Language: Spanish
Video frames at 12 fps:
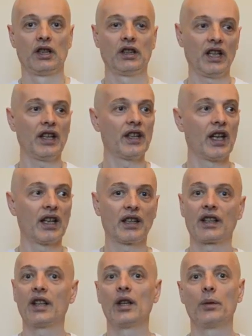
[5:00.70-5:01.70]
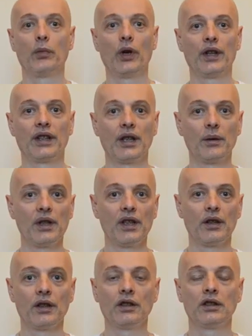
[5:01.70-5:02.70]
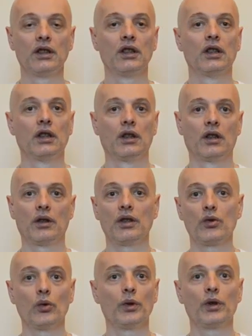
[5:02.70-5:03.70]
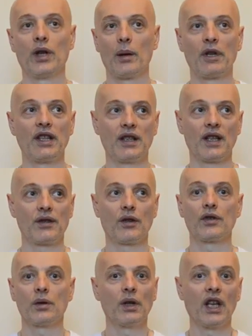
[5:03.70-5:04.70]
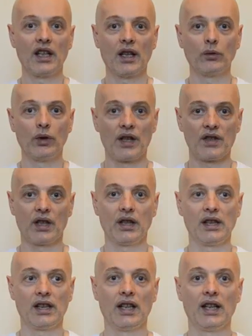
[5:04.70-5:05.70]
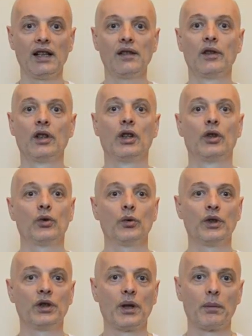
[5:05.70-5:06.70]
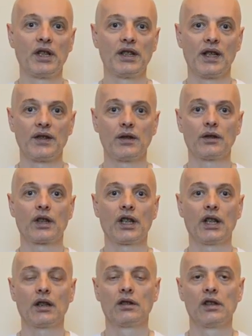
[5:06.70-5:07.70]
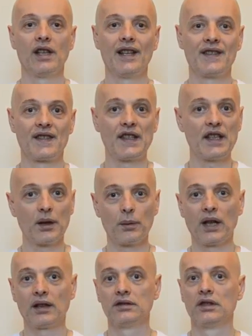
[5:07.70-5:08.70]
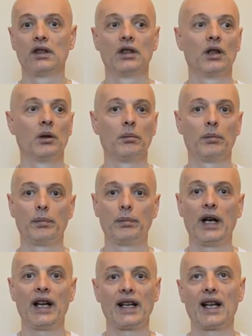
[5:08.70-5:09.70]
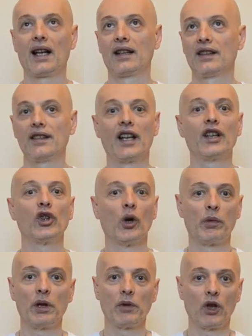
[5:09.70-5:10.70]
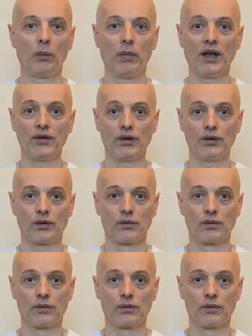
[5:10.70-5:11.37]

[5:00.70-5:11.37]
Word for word: La idea es que después de este video subir una meditación, si bien hay alguna ya en el canal, subir una meditación que les sirva para dar estos primeros pasos.